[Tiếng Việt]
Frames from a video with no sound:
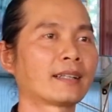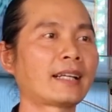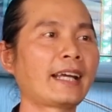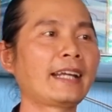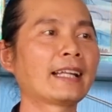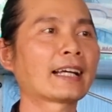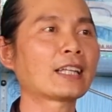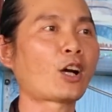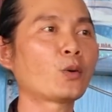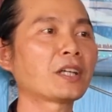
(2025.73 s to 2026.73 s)
Đây là
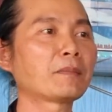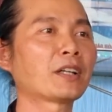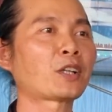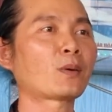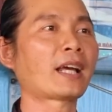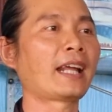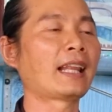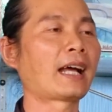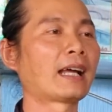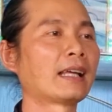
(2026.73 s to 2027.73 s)
cái chỗ chứng minh chỗ này
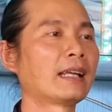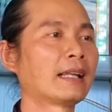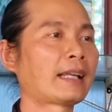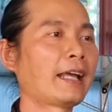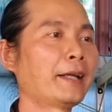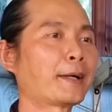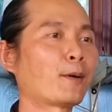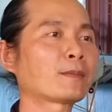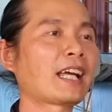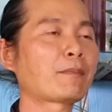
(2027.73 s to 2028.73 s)
là thì
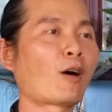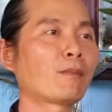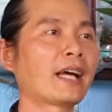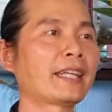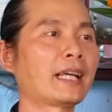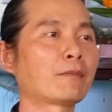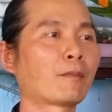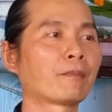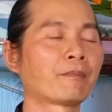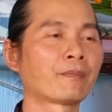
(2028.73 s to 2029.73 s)
cũng thấy bổn lai diện mục.